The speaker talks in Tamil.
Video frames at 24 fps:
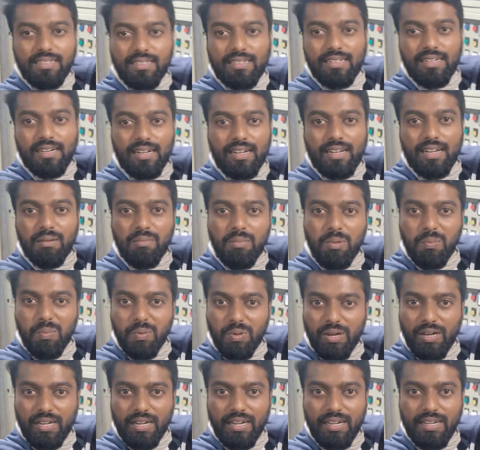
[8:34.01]
ஆனால் நம்ம போகிற
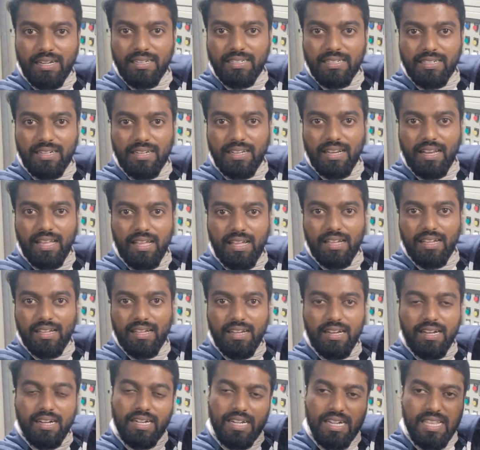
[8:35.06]
ட்ரெயின் ஜர்னியில்
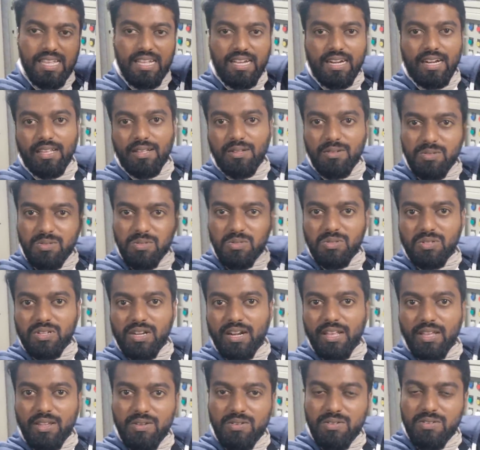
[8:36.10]
டீ கிடைக்கும் ஜூஸ்
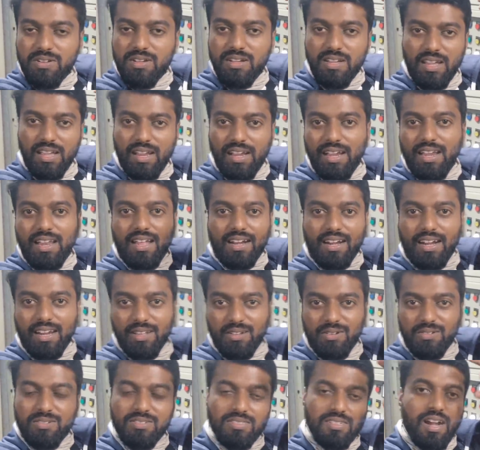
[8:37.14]
கிடைக்கும் எல்லாம்
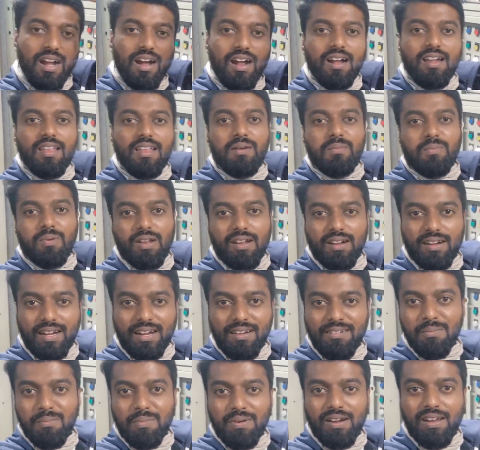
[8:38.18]
கிடைக்கும் ஜாலியாக போகலாம்
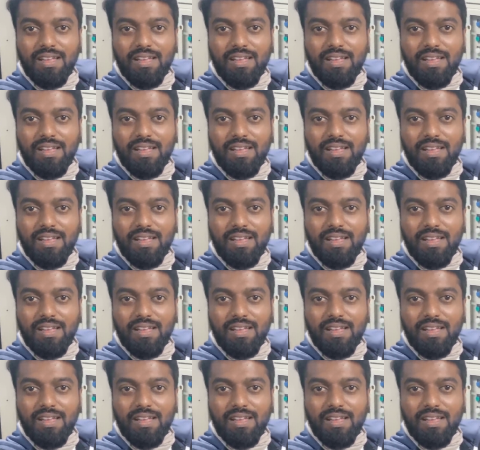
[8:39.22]
ட்ராவல் பண்ணலாம்